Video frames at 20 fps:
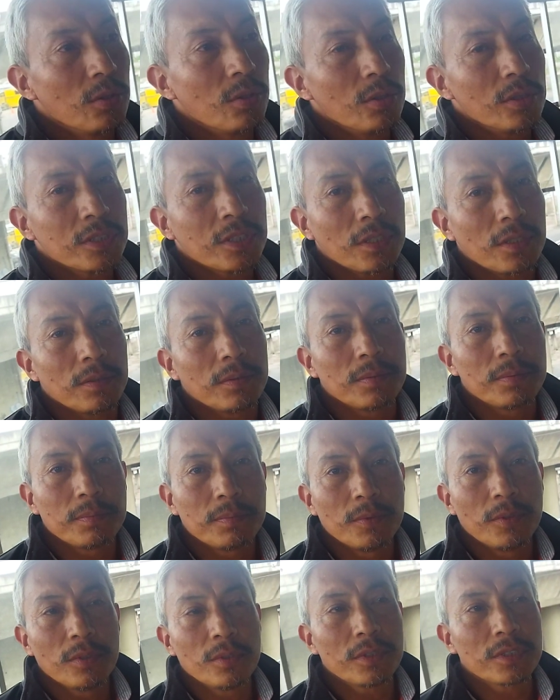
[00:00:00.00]
un gusto,
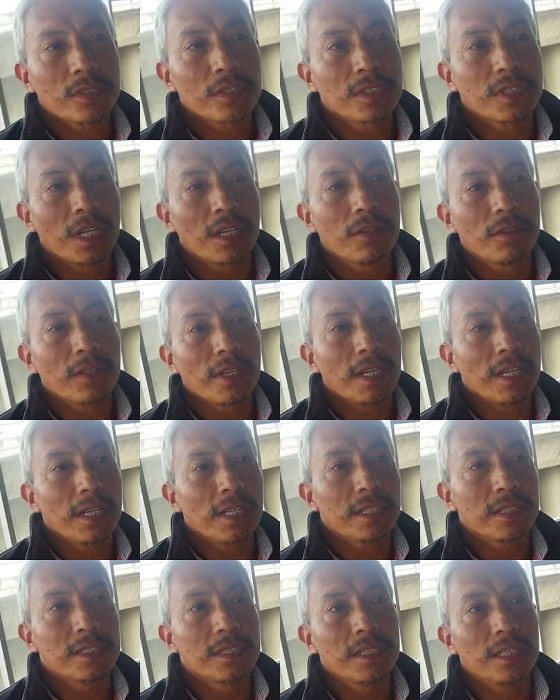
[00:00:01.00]
un gusto
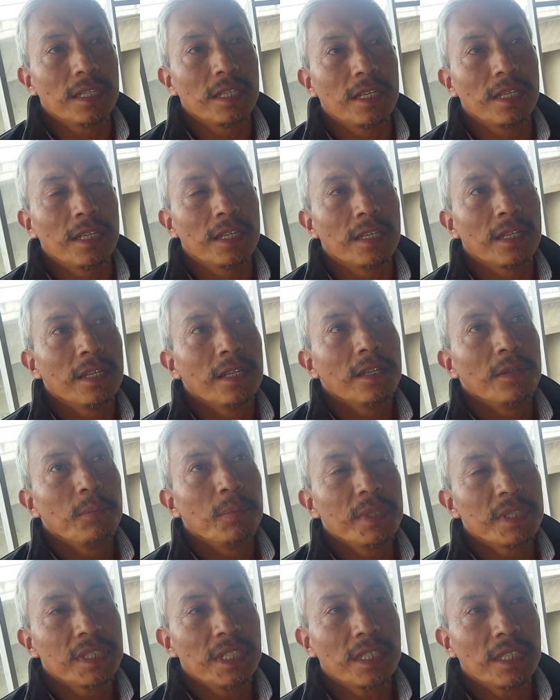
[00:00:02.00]
saludarles
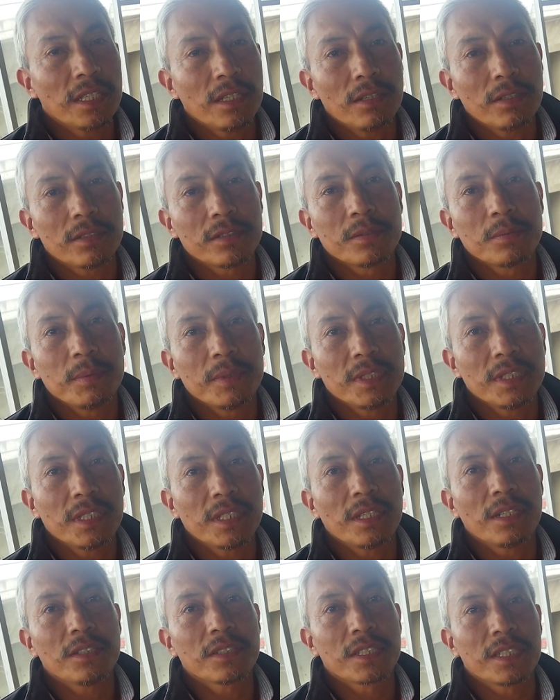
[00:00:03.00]
y visítenos,
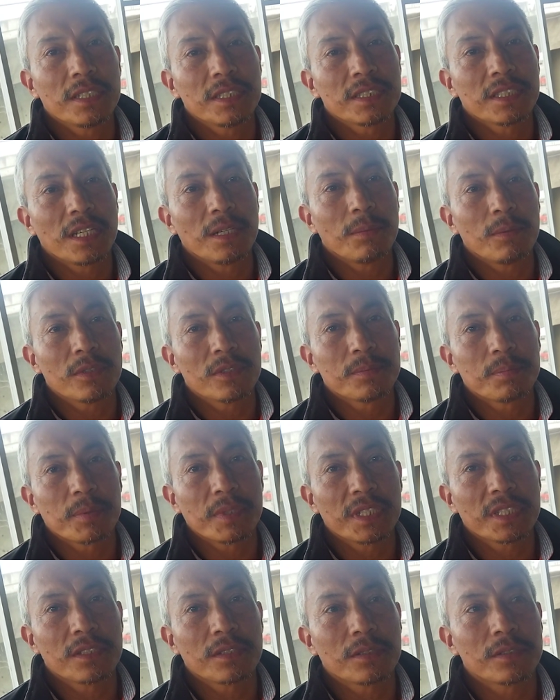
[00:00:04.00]
visítenos que estamos
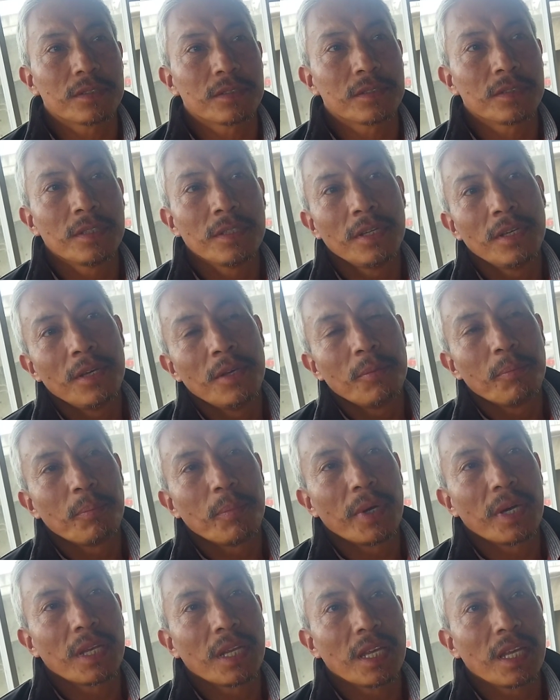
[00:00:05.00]
prestos
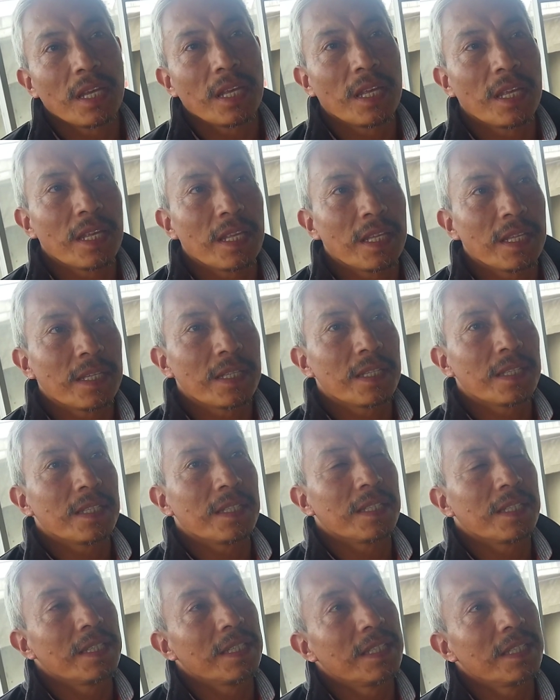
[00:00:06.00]
para
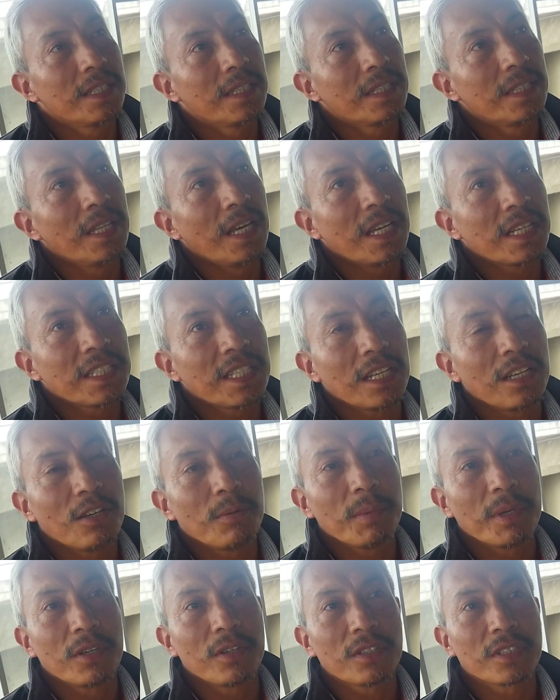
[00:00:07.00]
dar de lo
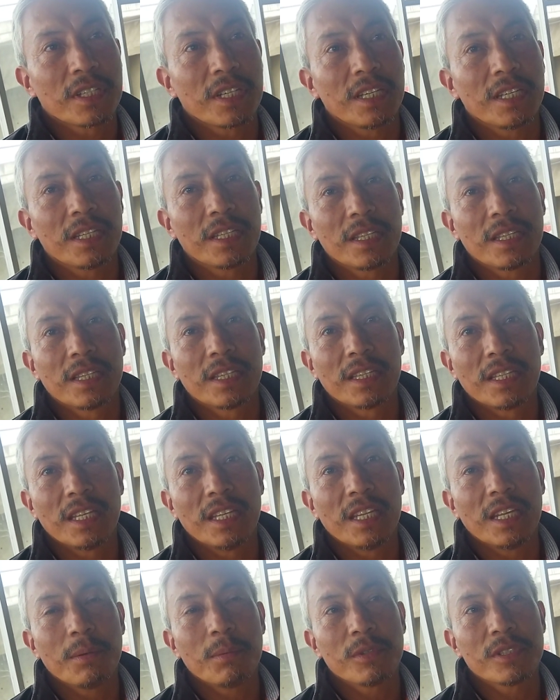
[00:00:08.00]
mejor que
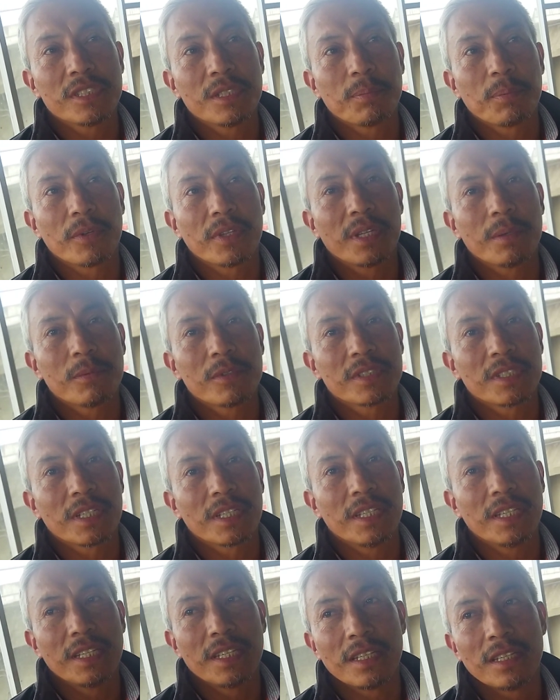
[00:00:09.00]
tenemos y podemos
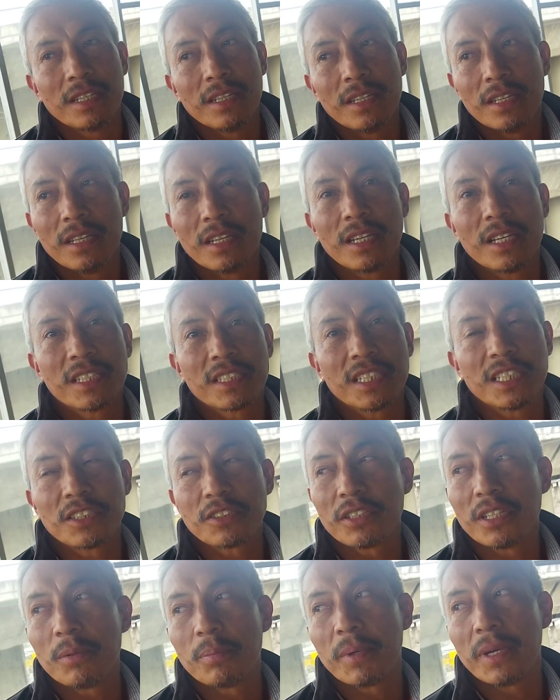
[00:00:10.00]
aquí en el
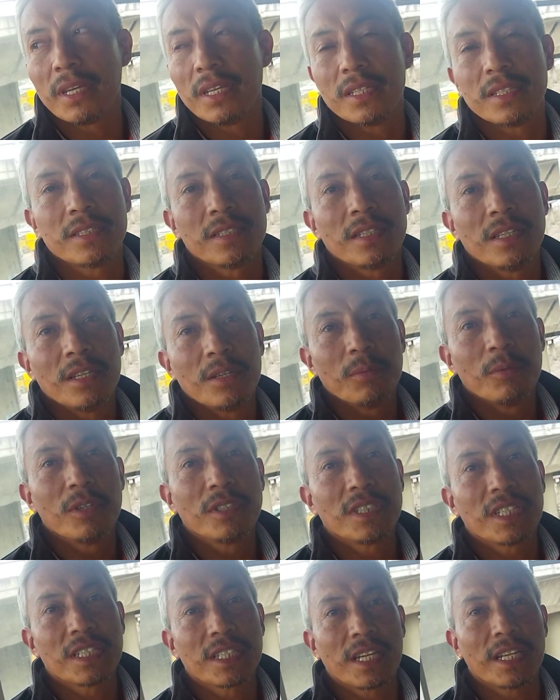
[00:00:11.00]
centro del país. Por
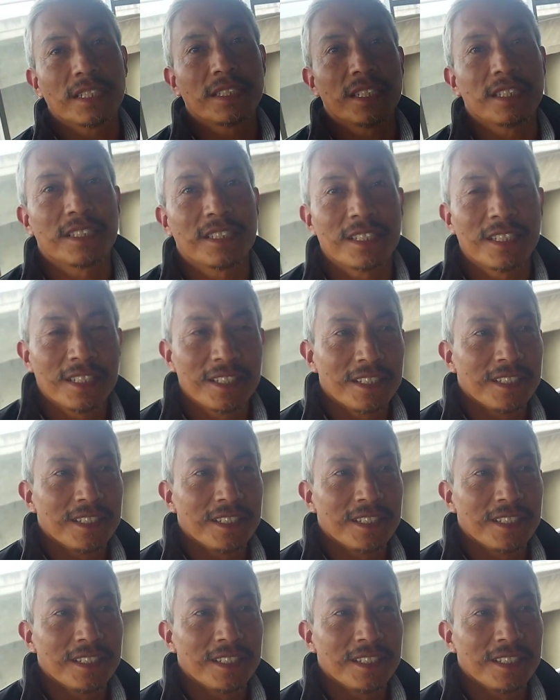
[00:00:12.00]
favor, bendiciones,